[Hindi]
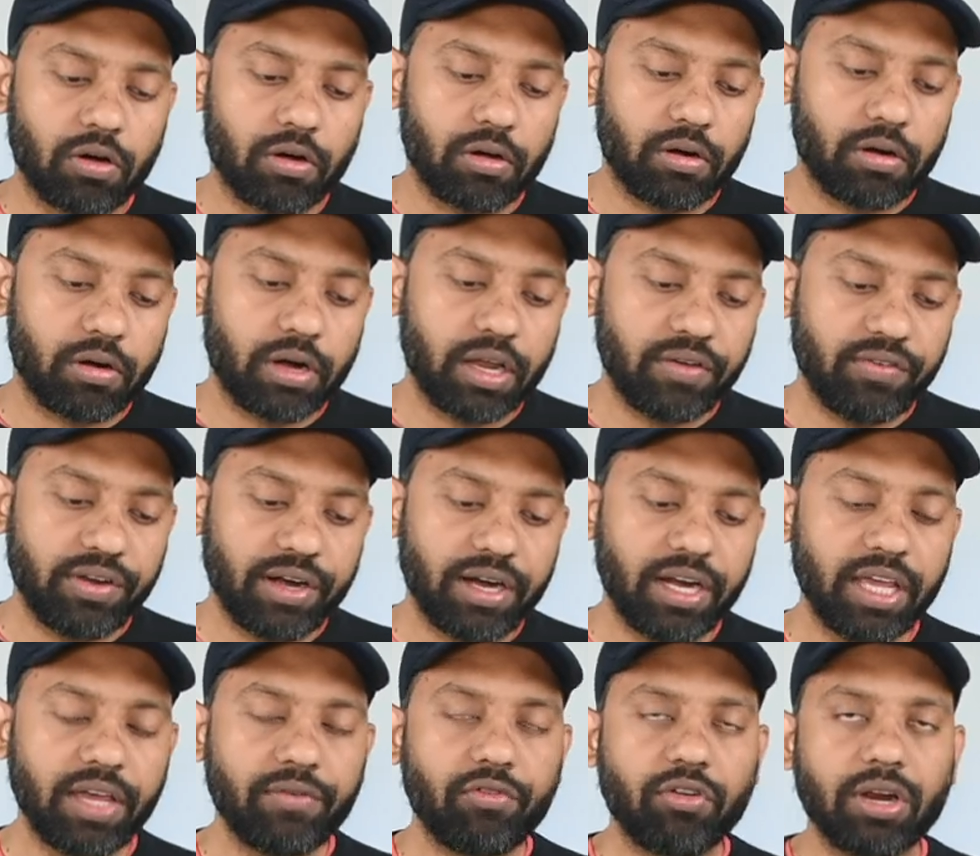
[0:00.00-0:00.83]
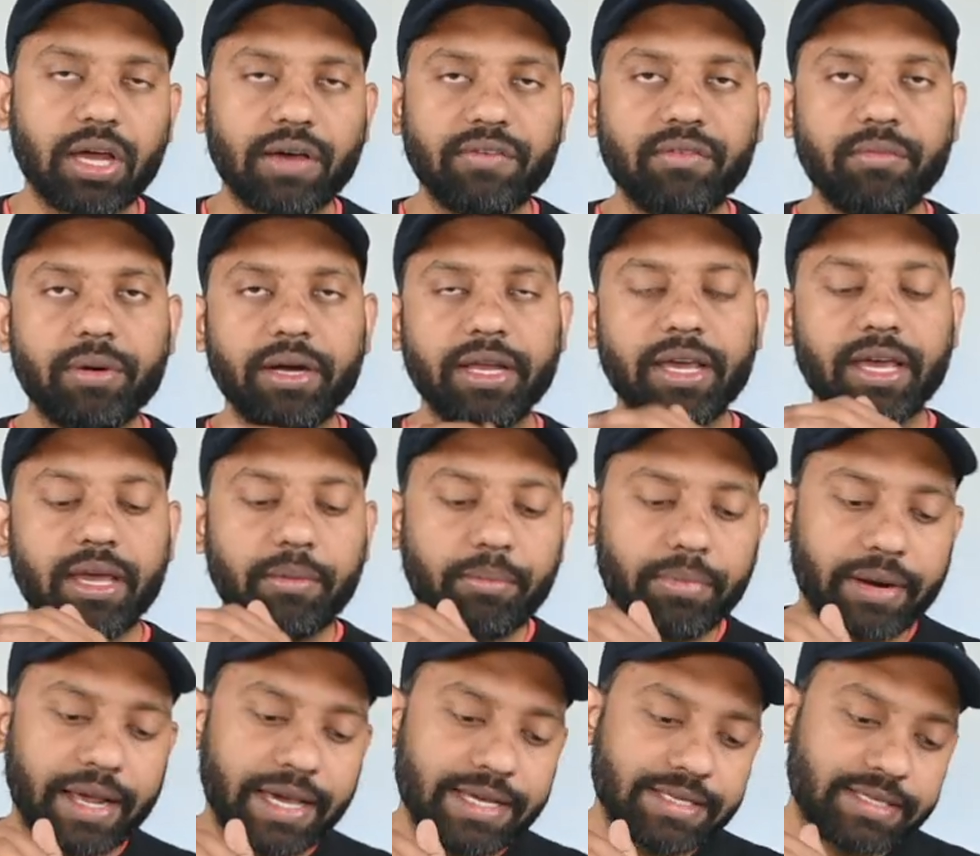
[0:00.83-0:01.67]
और डेफिनेटली ये फोन काफी बढ़िया
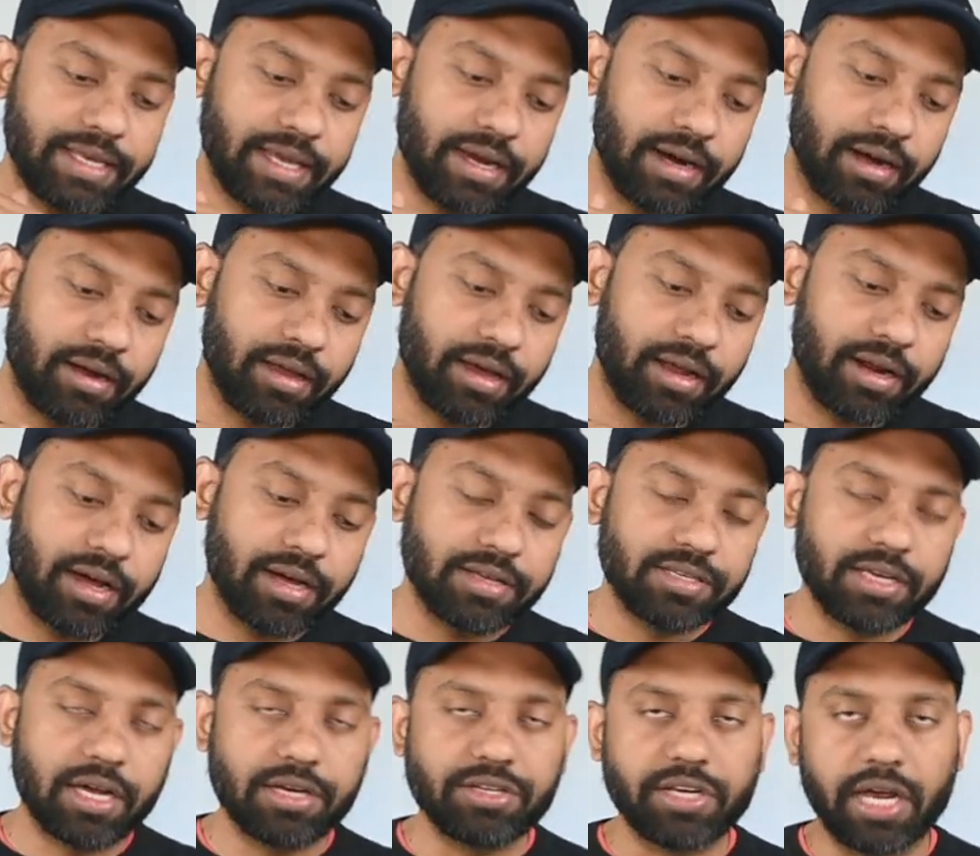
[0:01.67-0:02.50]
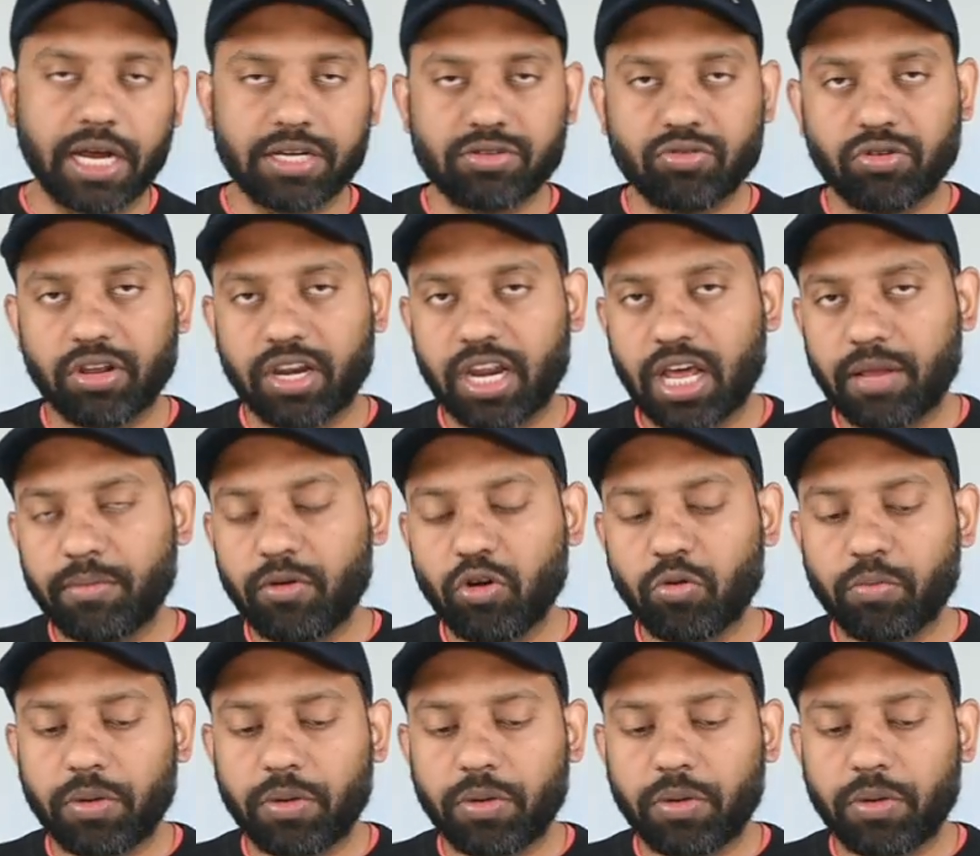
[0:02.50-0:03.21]
है प्राइस है अठारह हजार चार सौ निन्यानवे